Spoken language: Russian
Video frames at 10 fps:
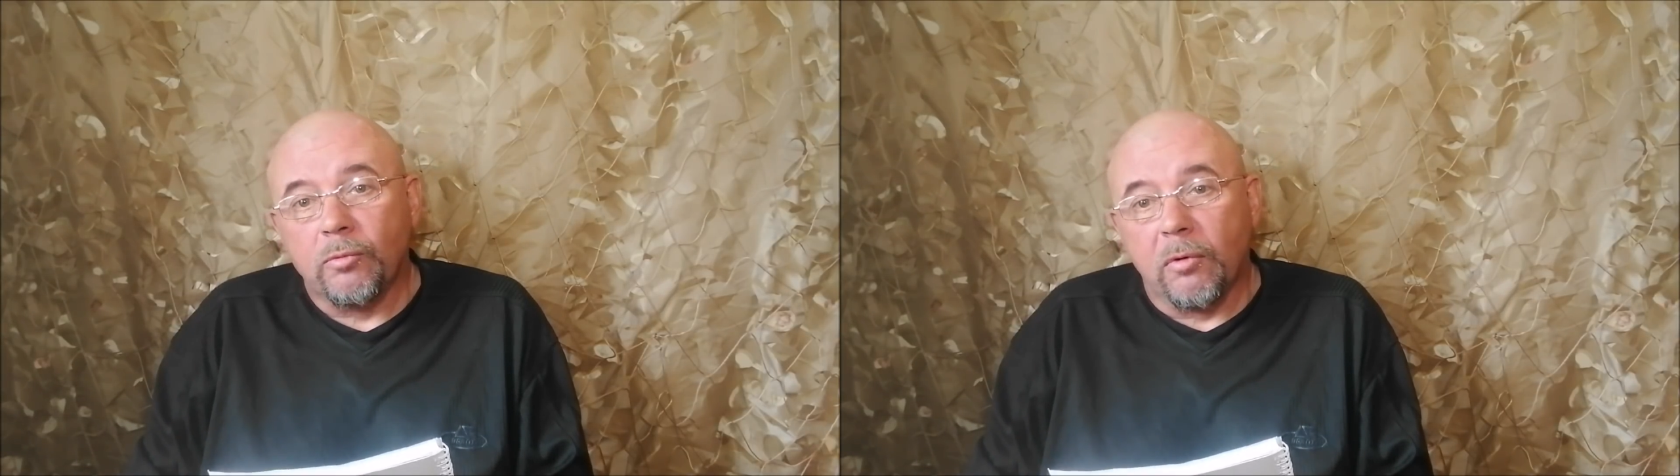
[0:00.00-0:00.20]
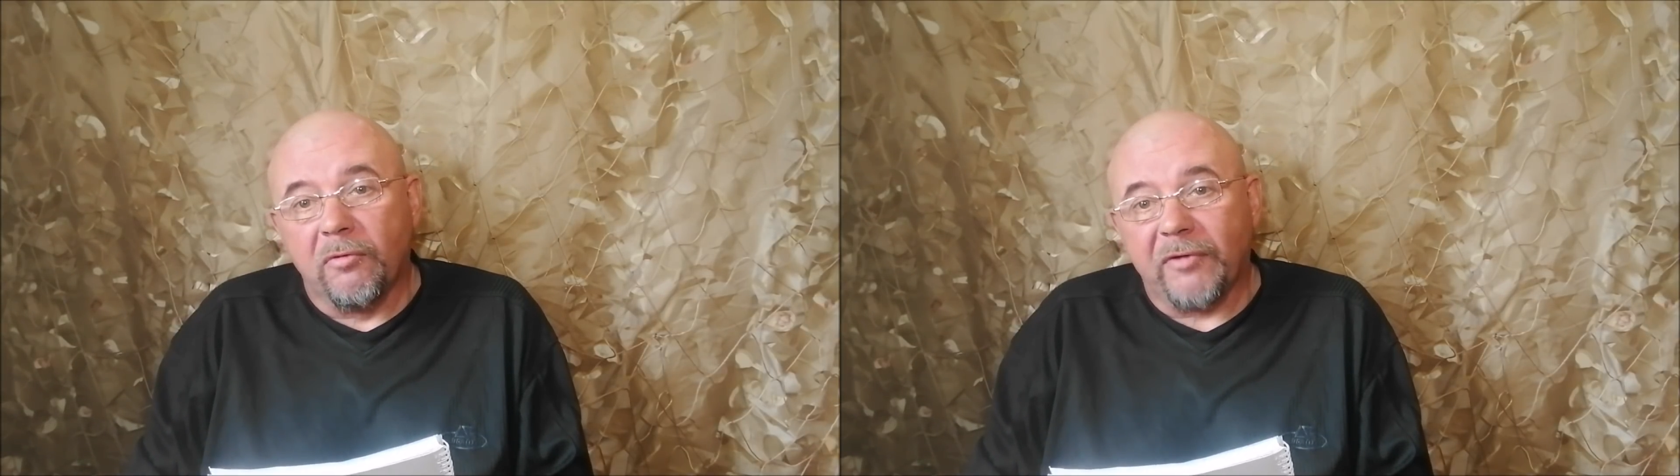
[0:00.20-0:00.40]

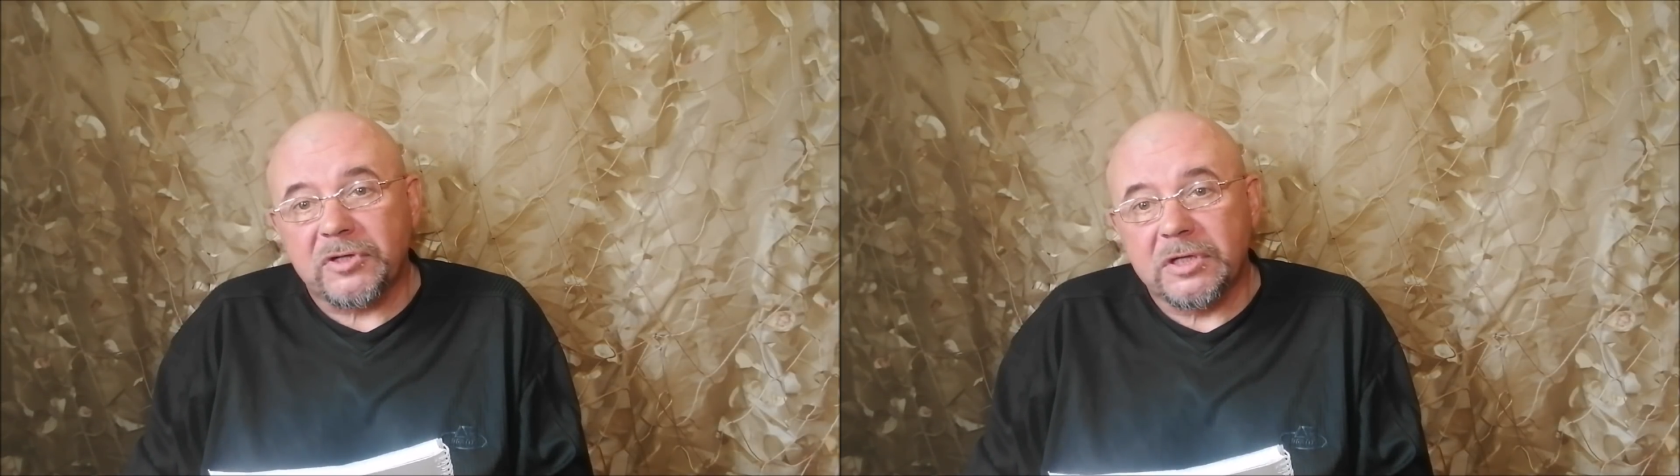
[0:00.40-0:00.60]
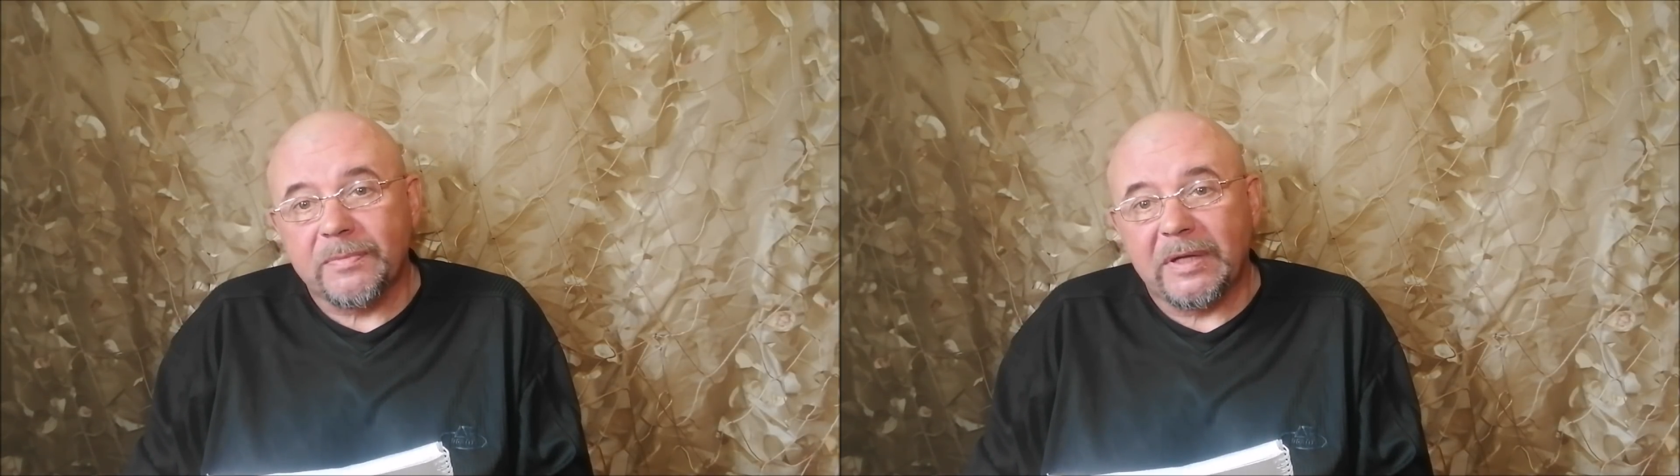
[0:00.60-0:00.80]
любого
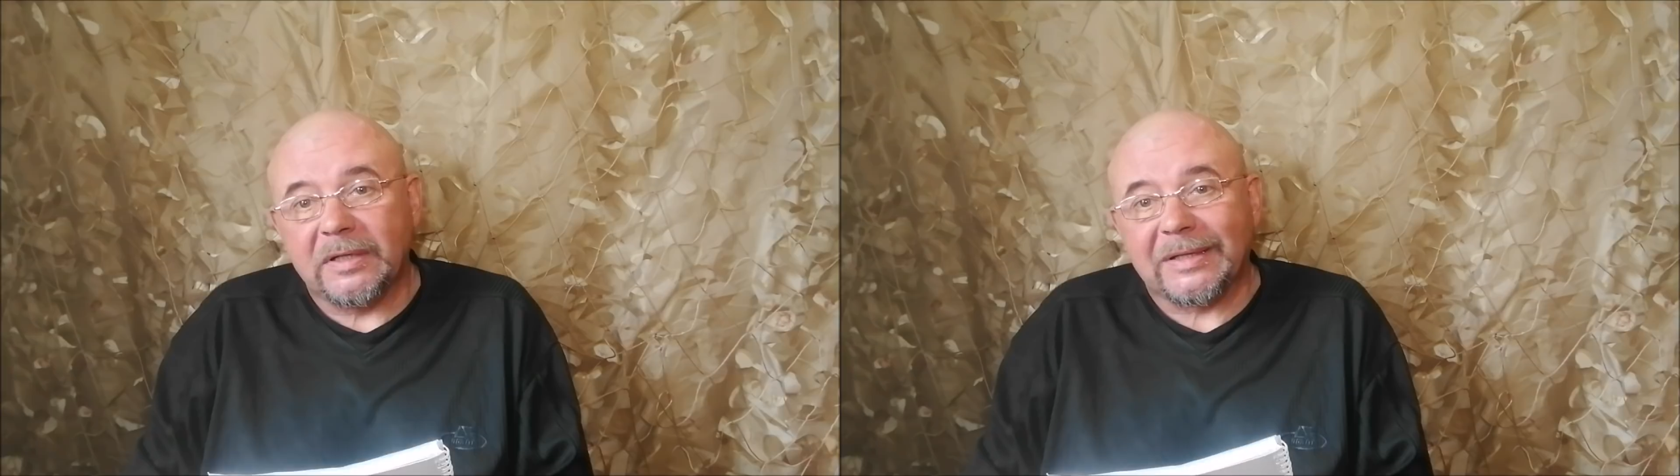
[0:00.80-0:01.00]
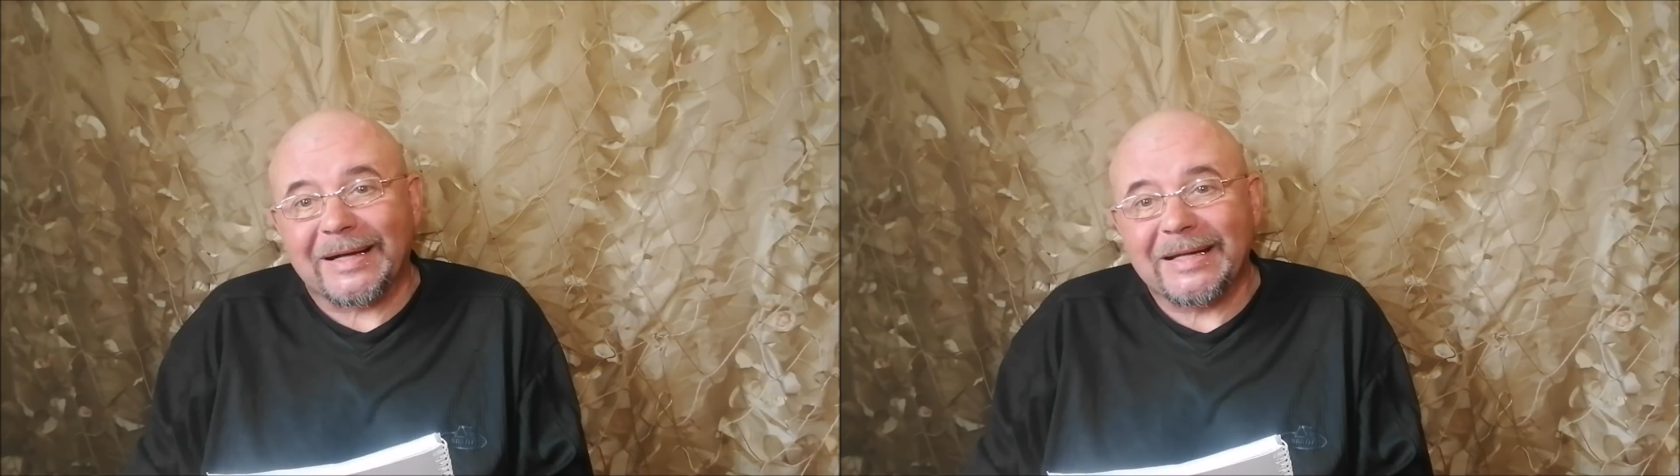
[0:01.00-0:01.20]
фашизма
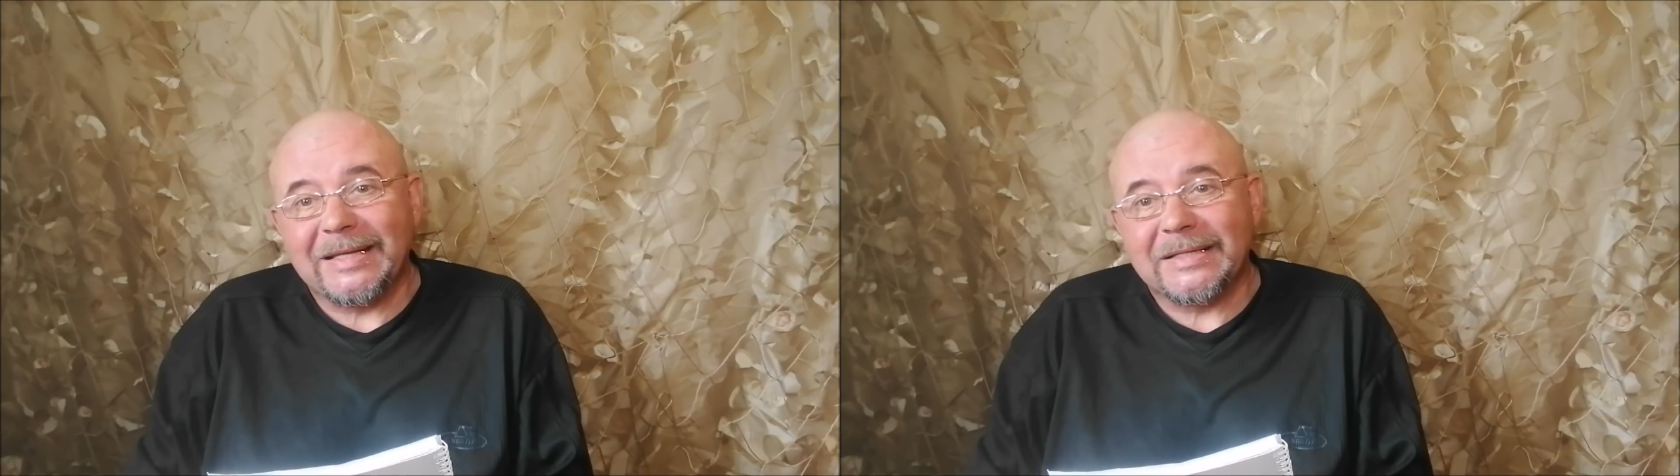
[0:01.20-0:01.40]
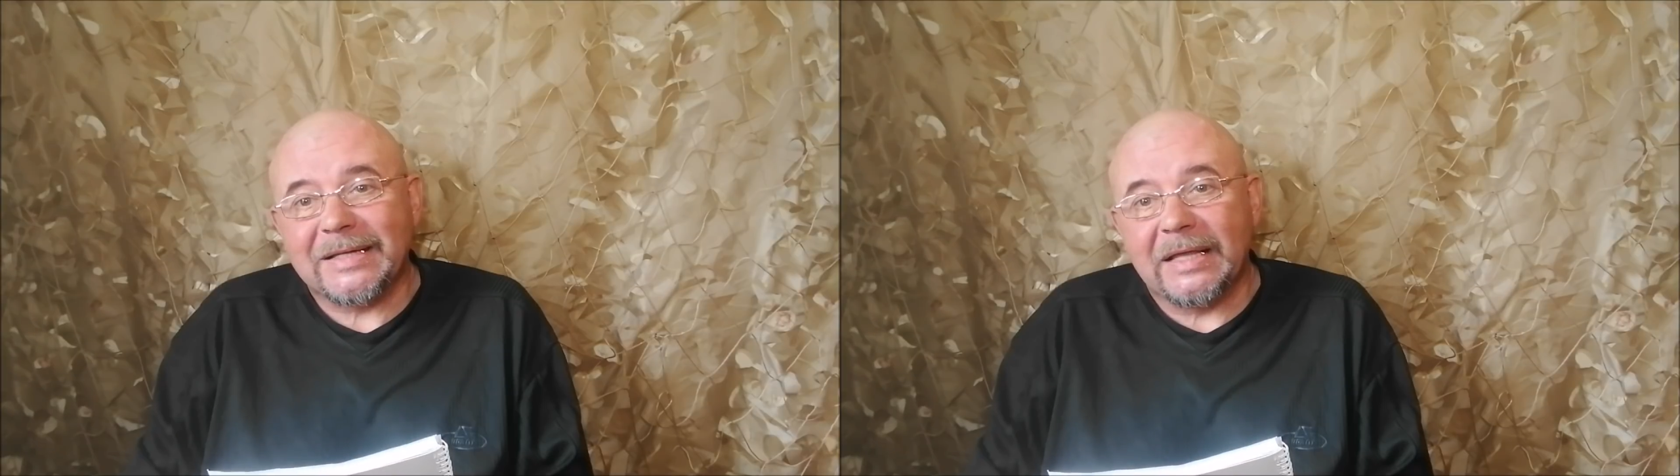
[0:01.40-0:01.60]
это
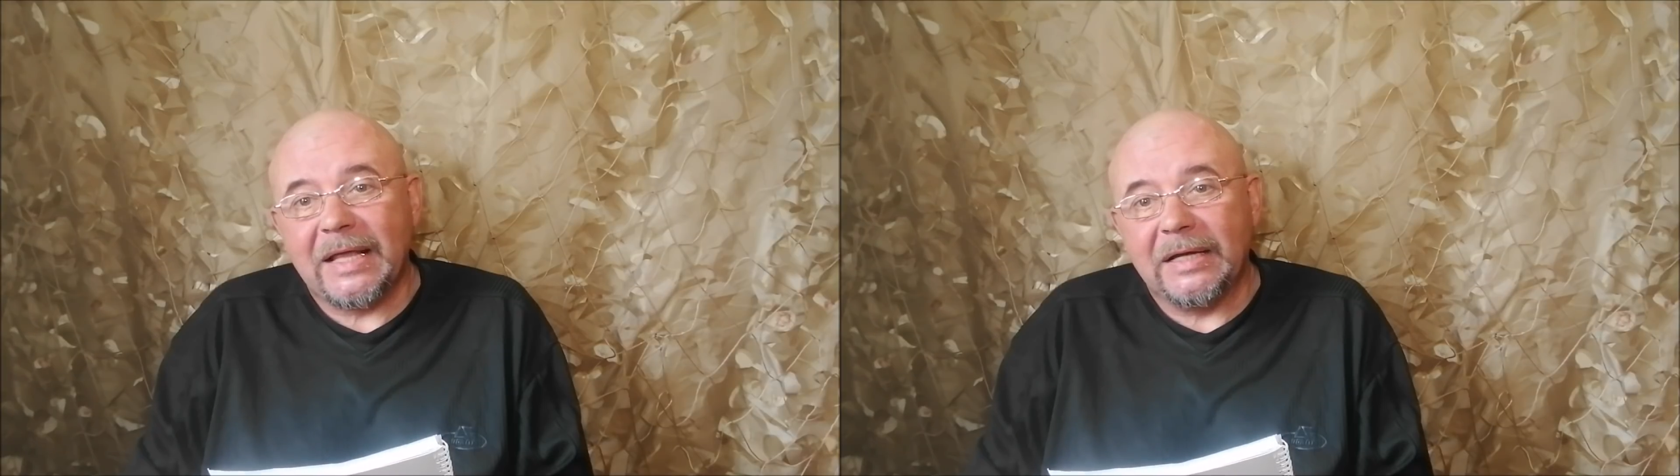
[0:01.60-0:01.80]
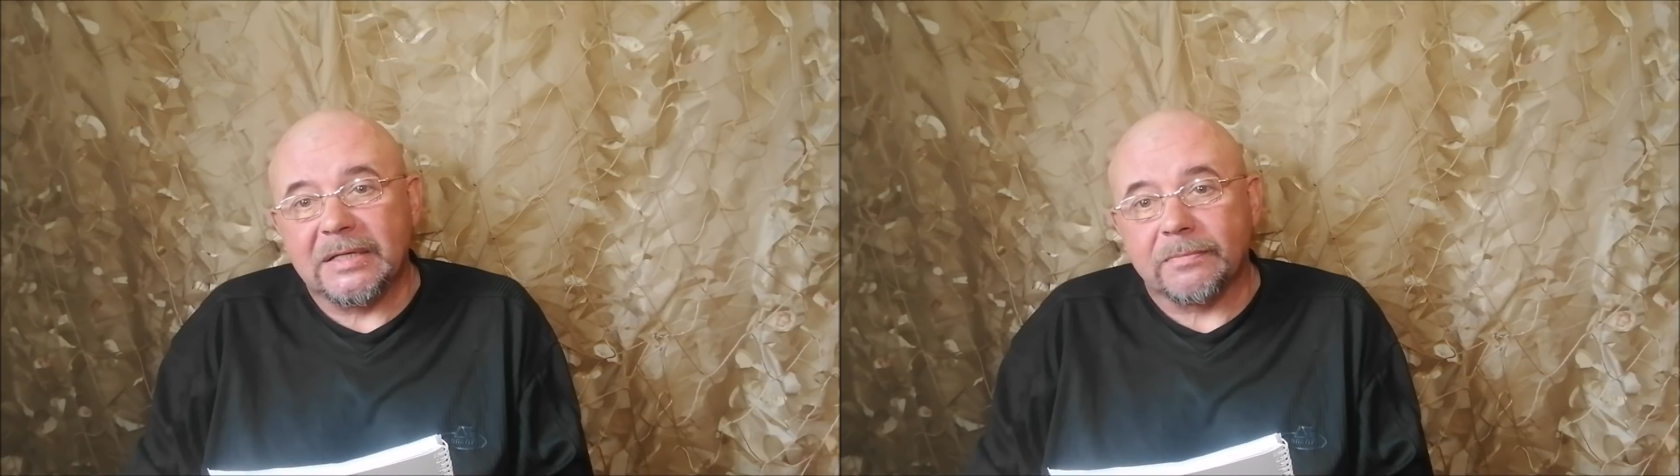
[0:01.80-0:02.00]

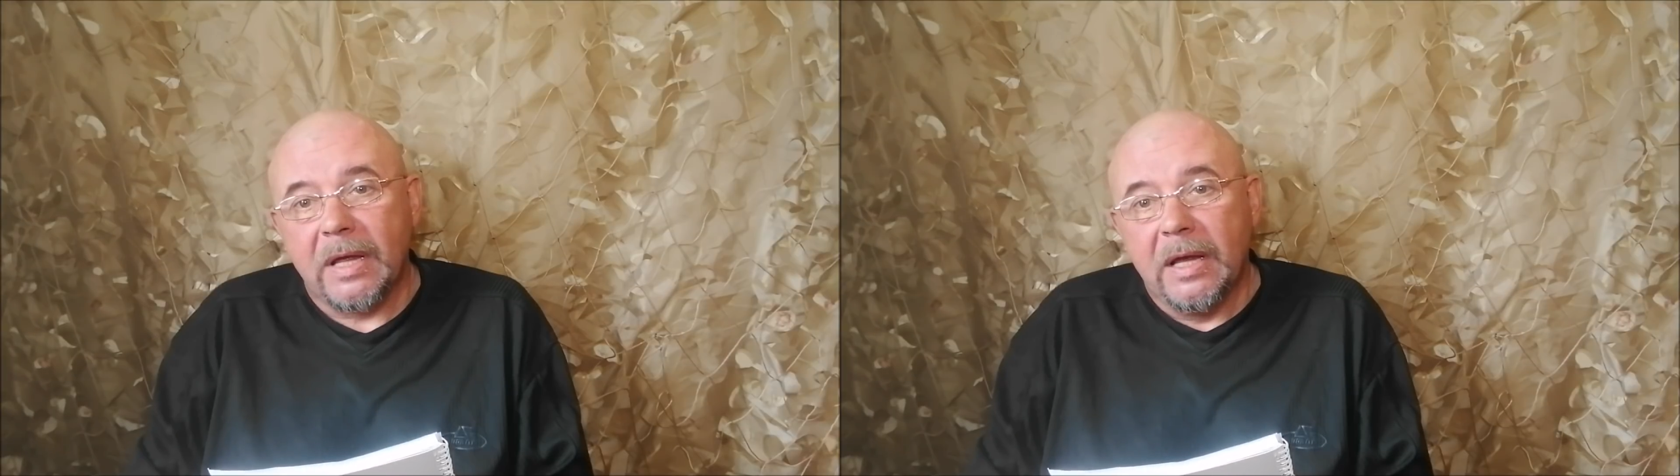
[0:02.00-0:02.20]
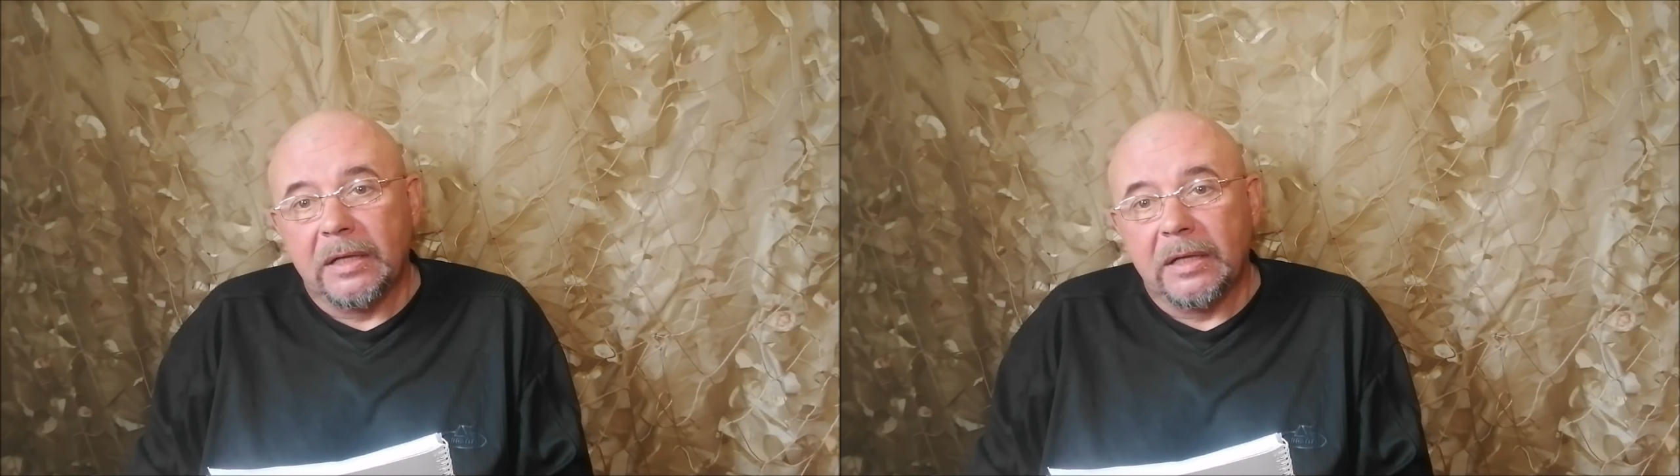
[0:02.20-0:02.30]
традиционализм,